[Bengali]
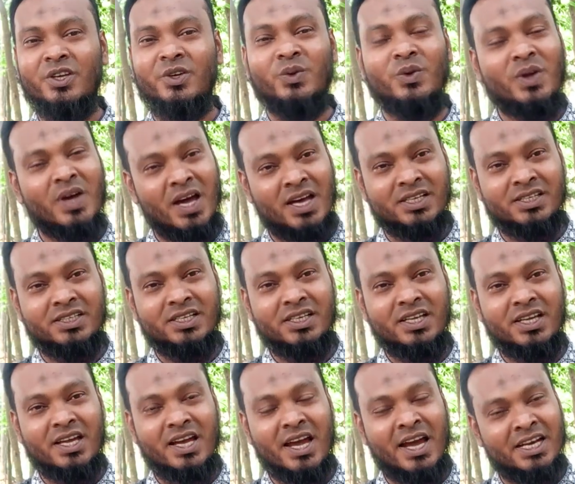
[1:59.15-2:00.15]
এগুলো
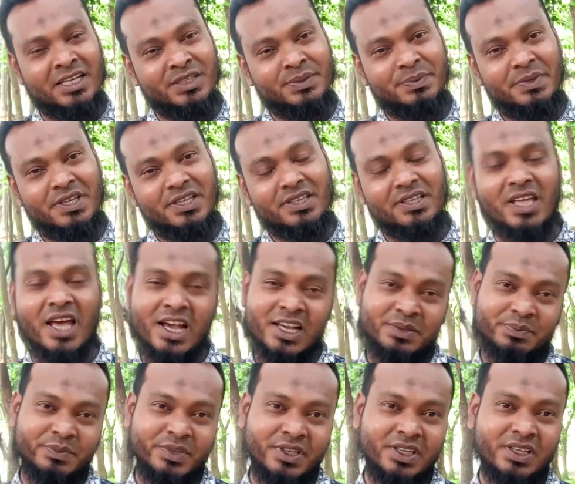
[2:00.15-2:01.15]
আসে আসবে
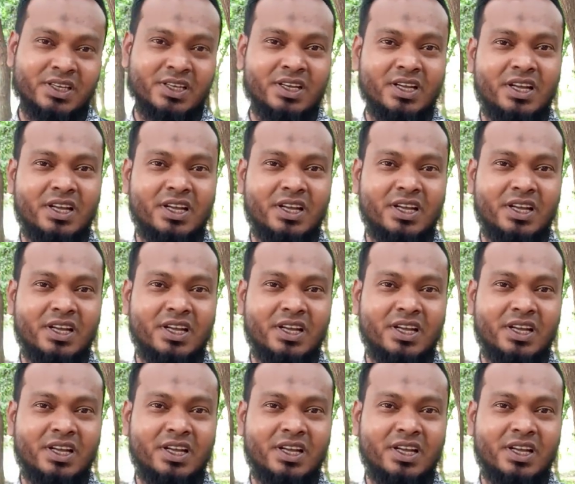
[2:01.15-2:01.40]
থাকবে